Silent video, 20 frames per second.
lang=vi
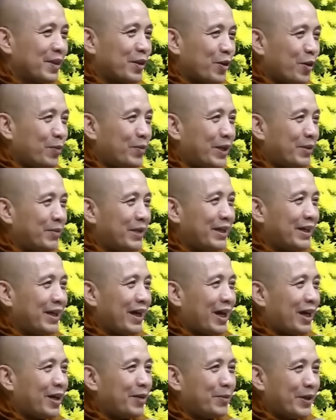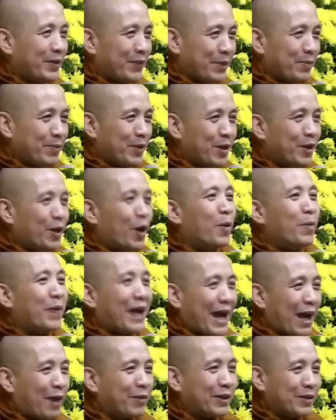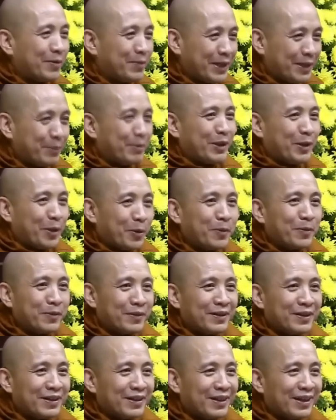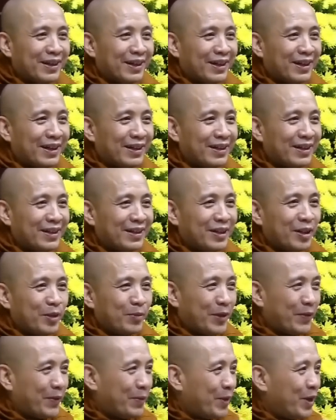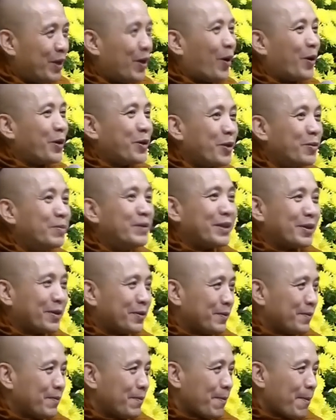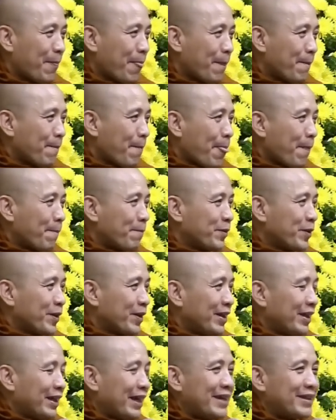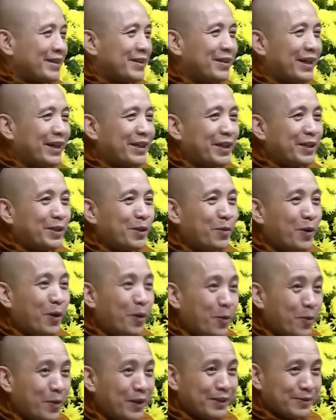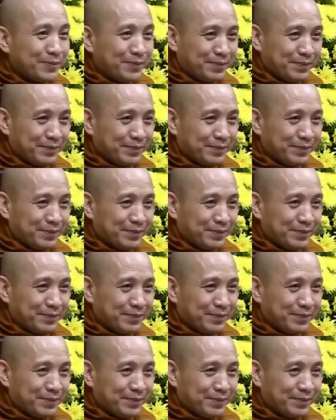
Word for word: còn mình bây giờ mình phải mượn ồn ào để mình mình tu à, mình phải mượn hội chúng mình tu ngày xưa cái chữ tu hú á